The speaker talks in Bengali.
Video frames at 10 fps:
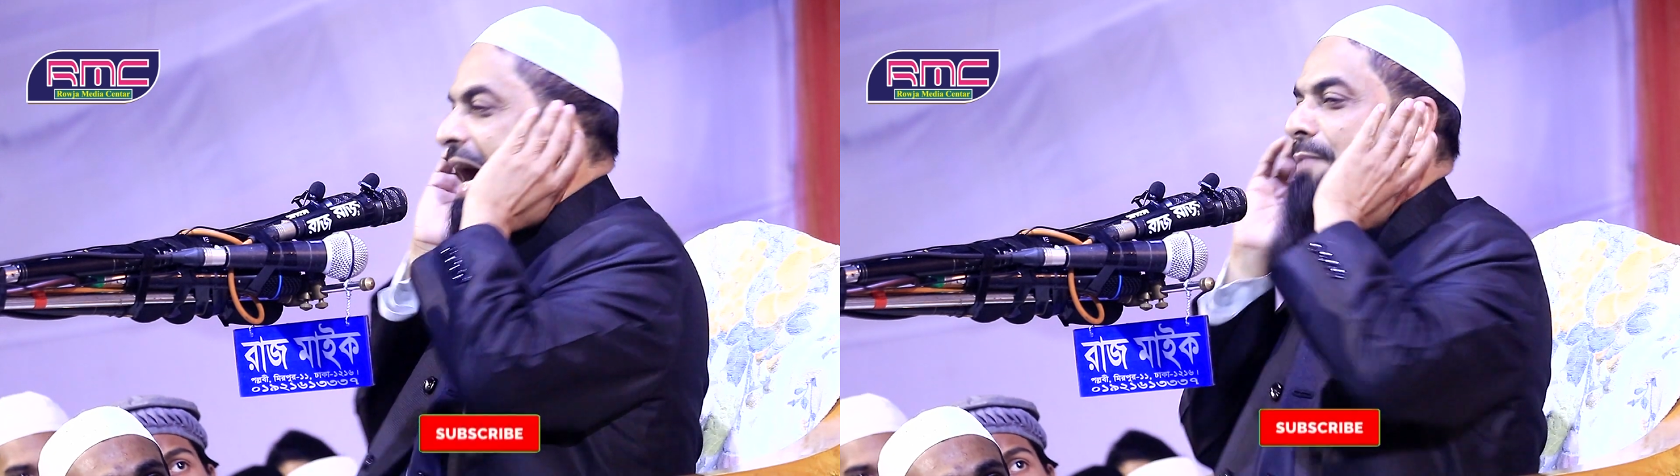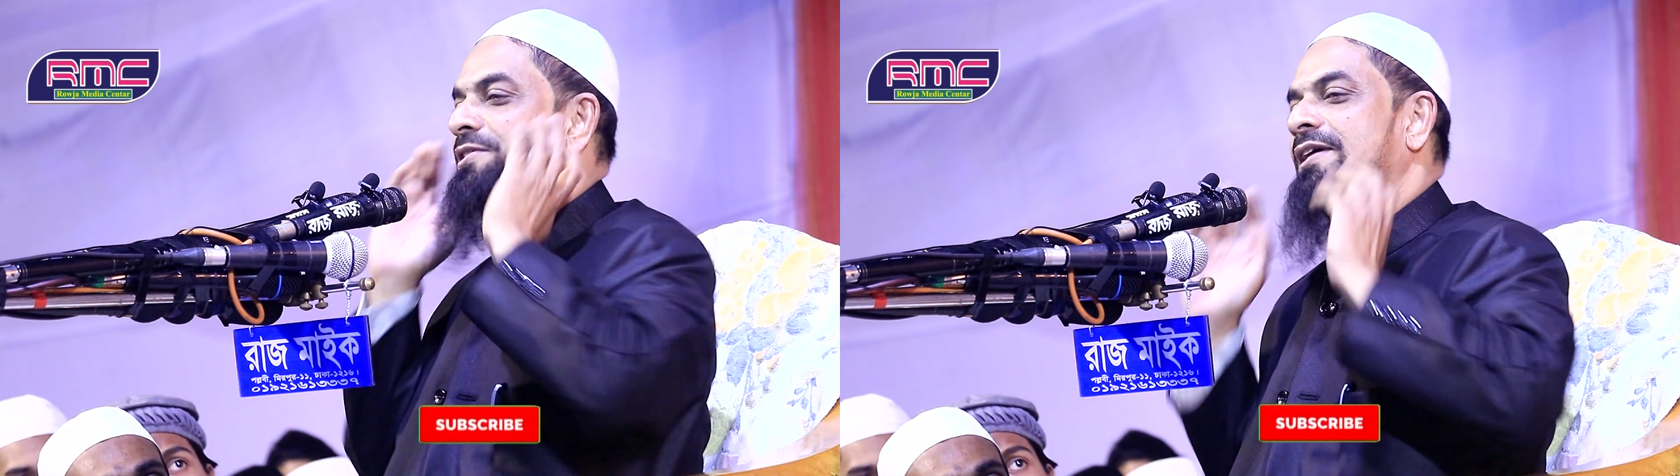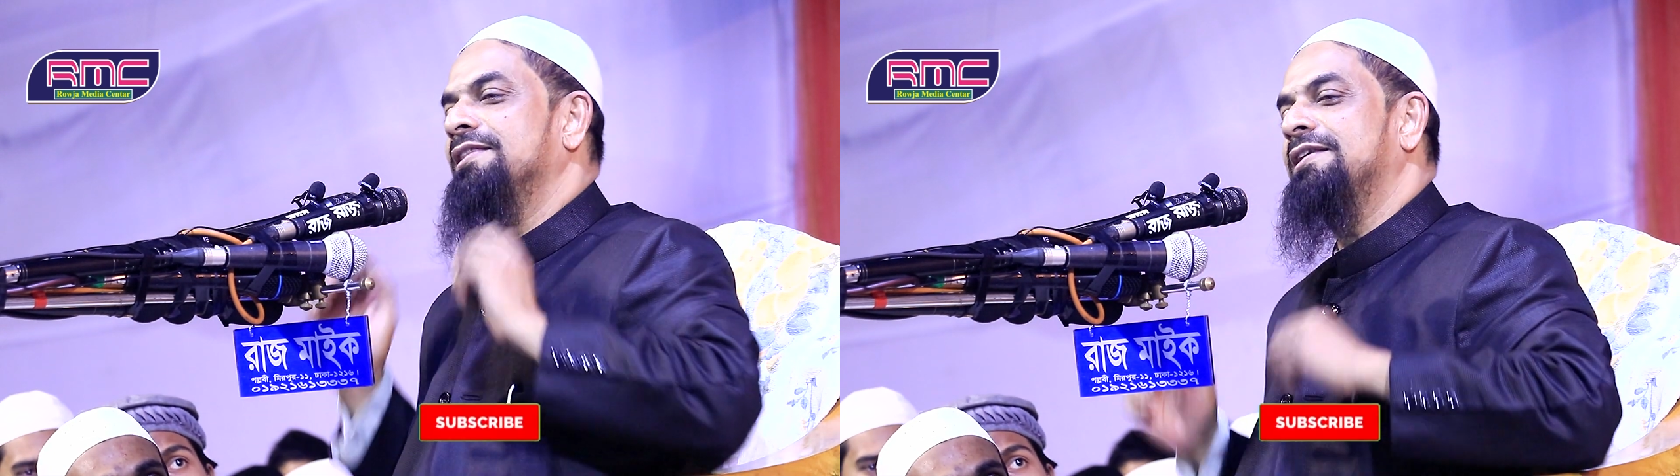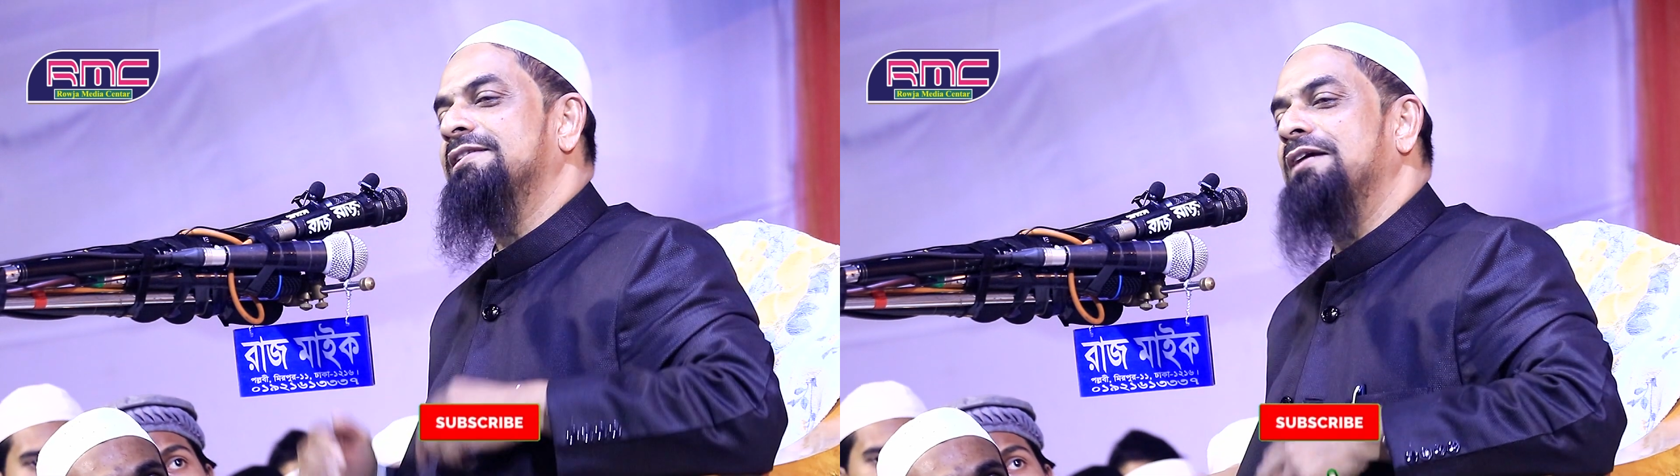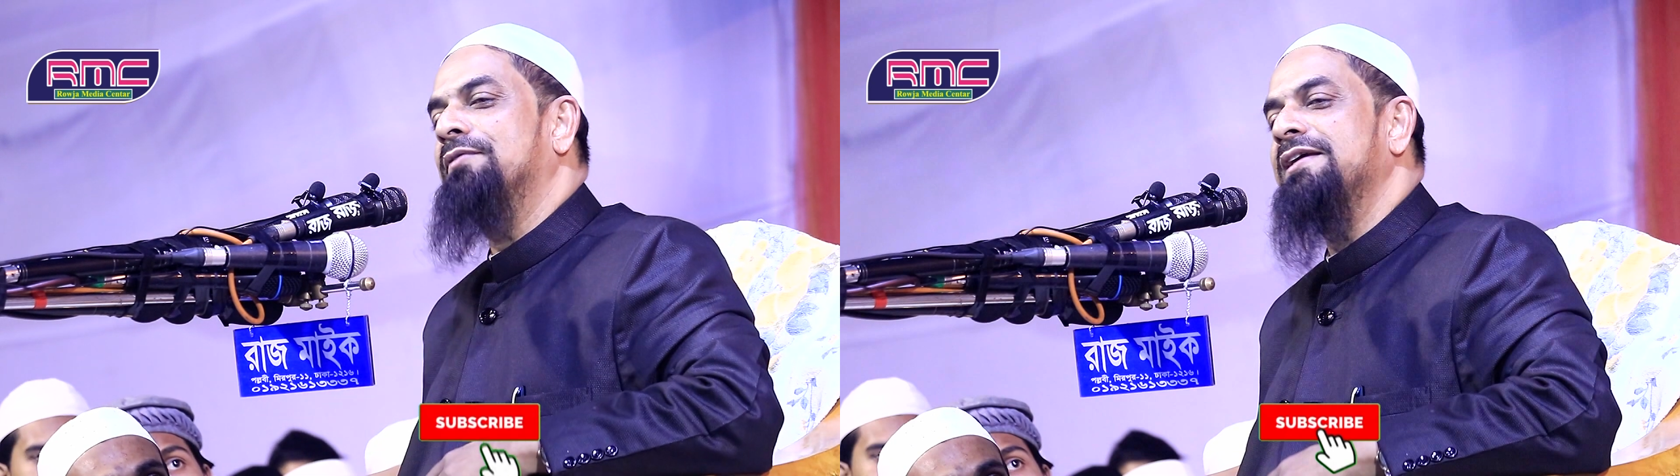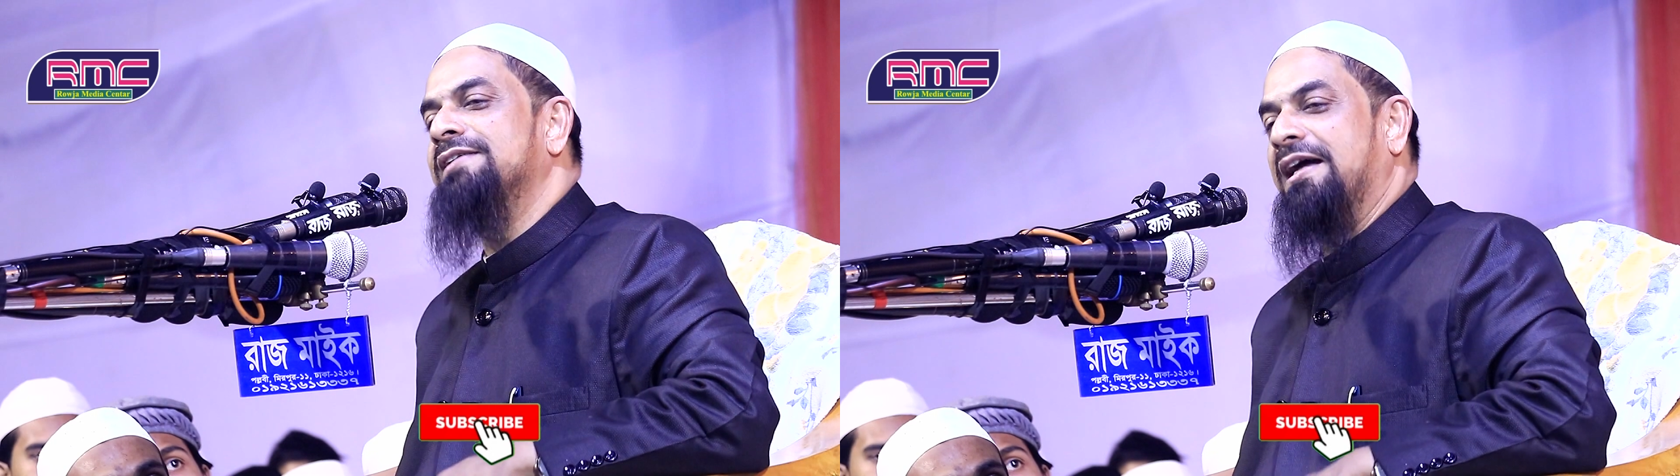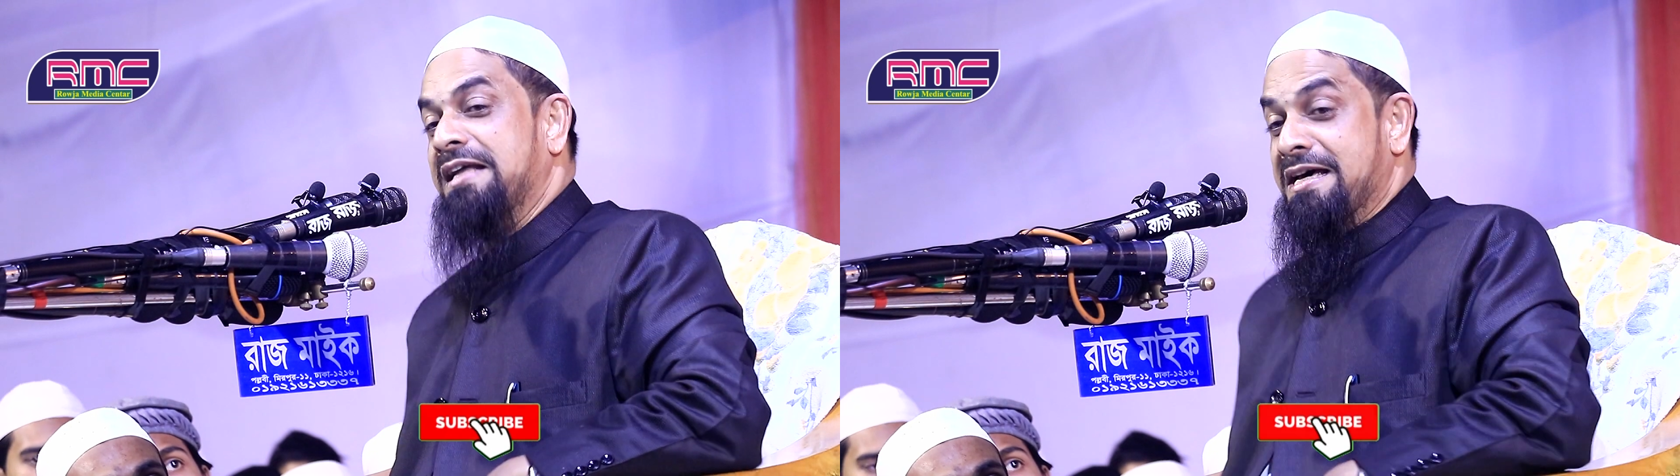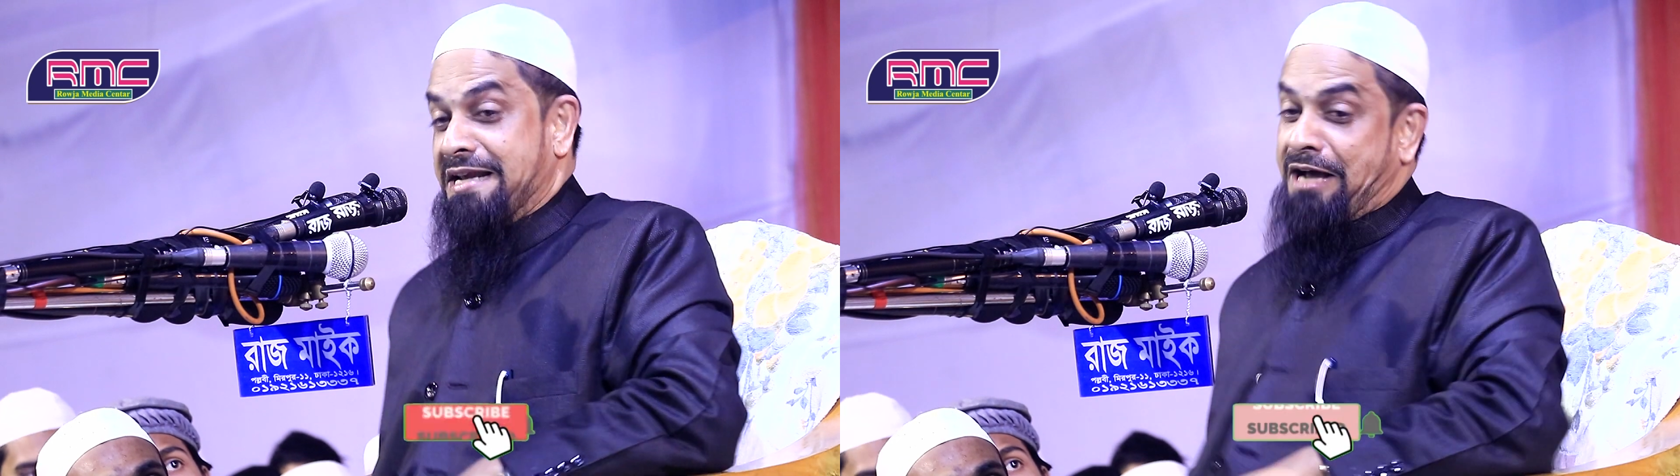আমি জানতে চাই ভাই যান
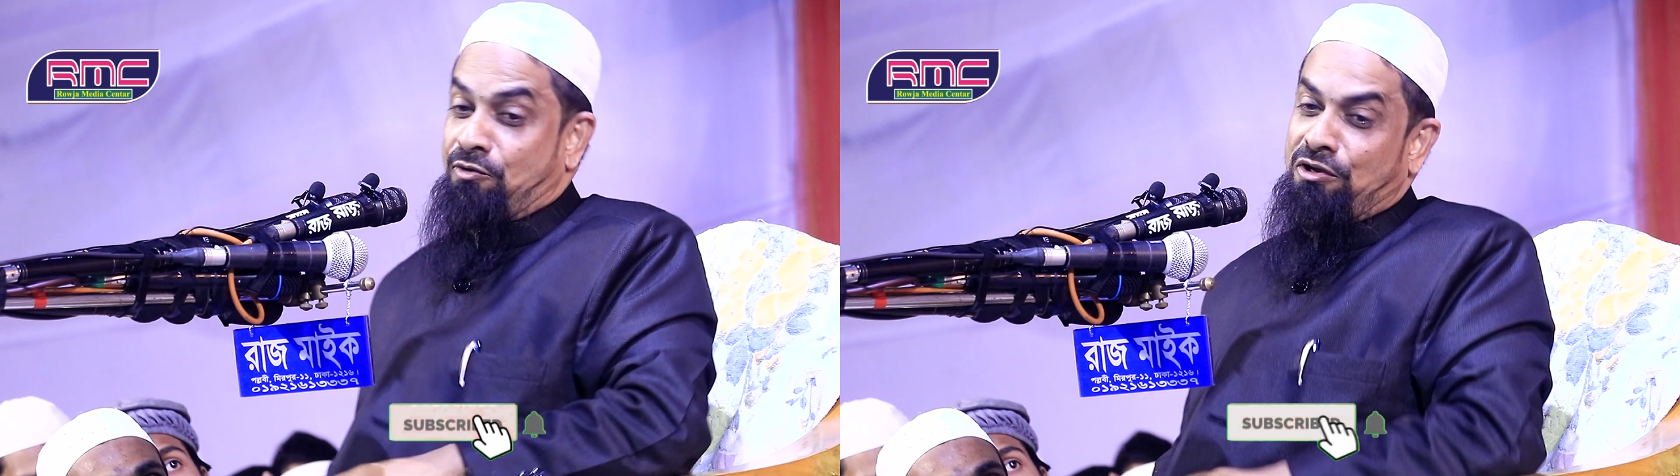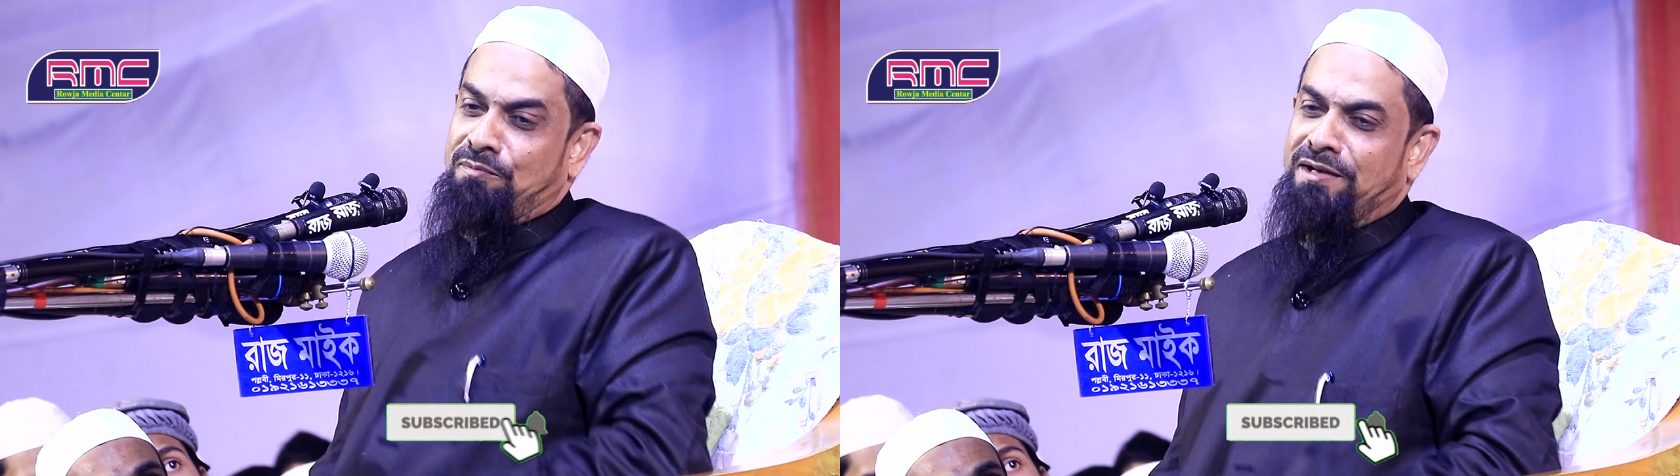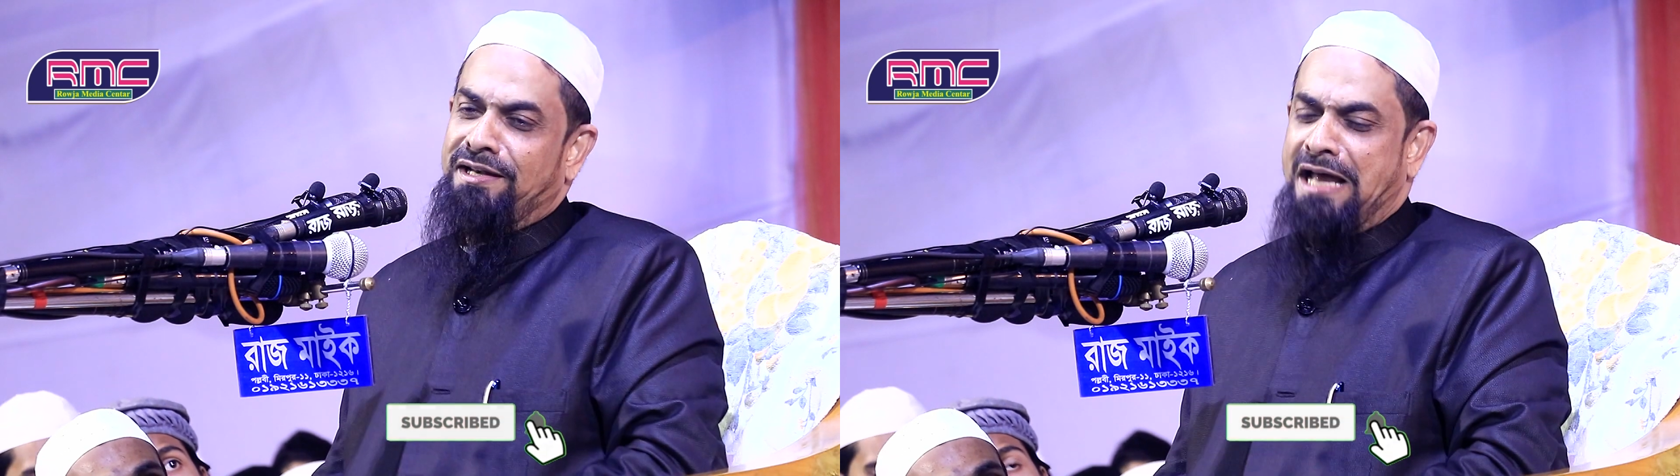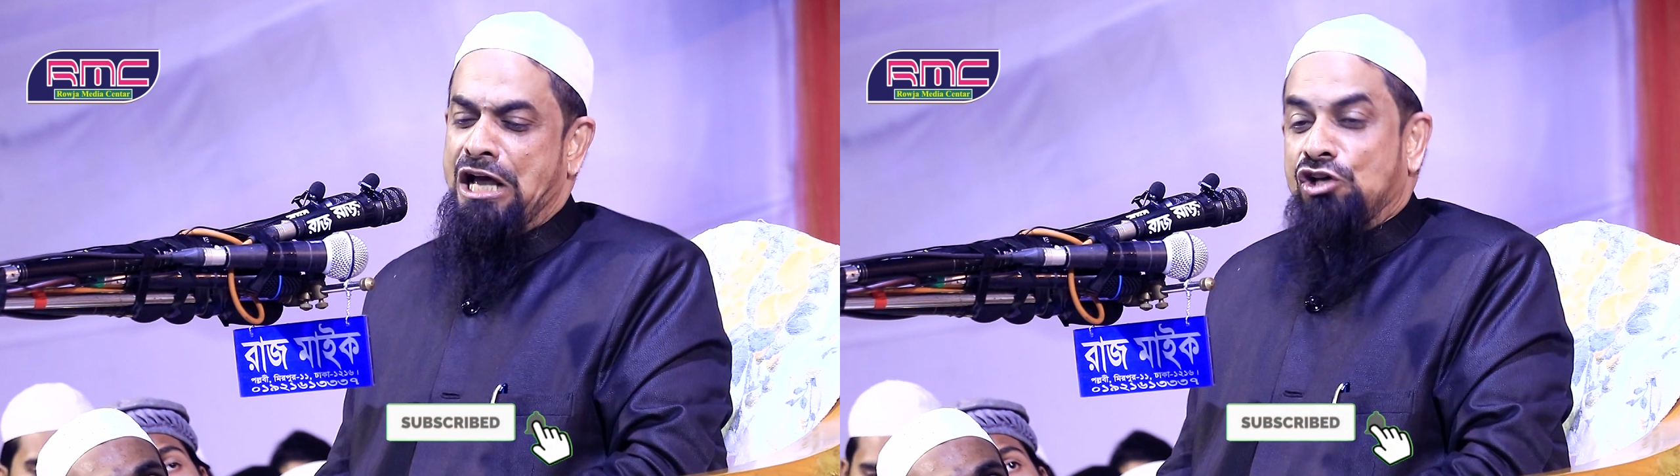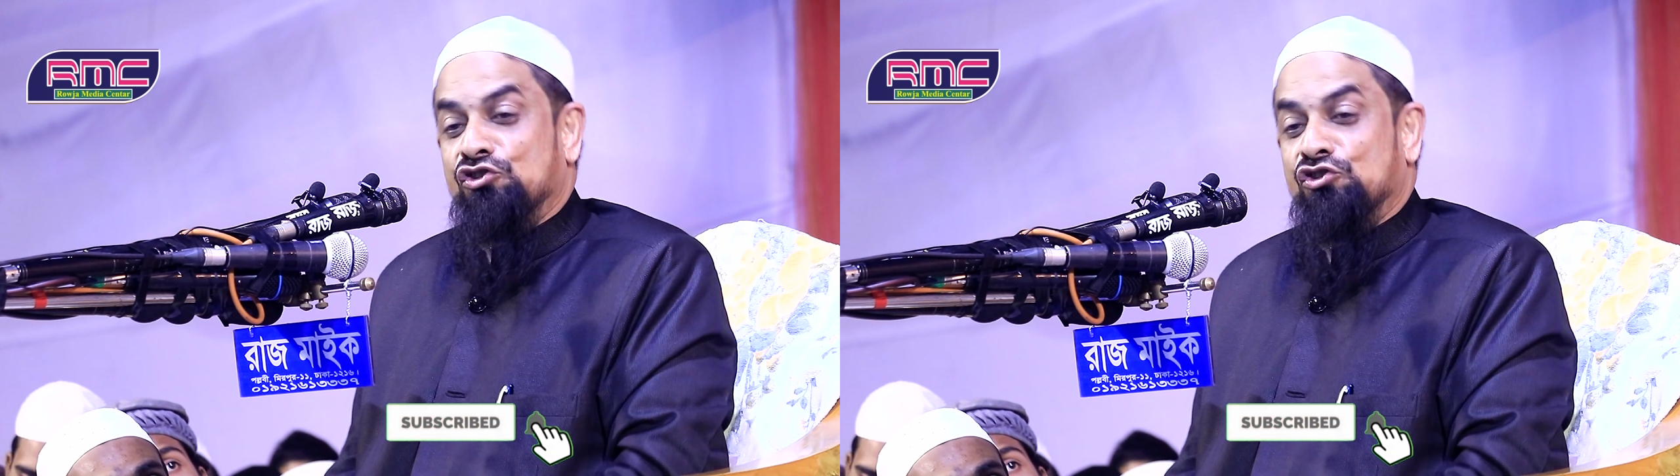রাগ করবেন না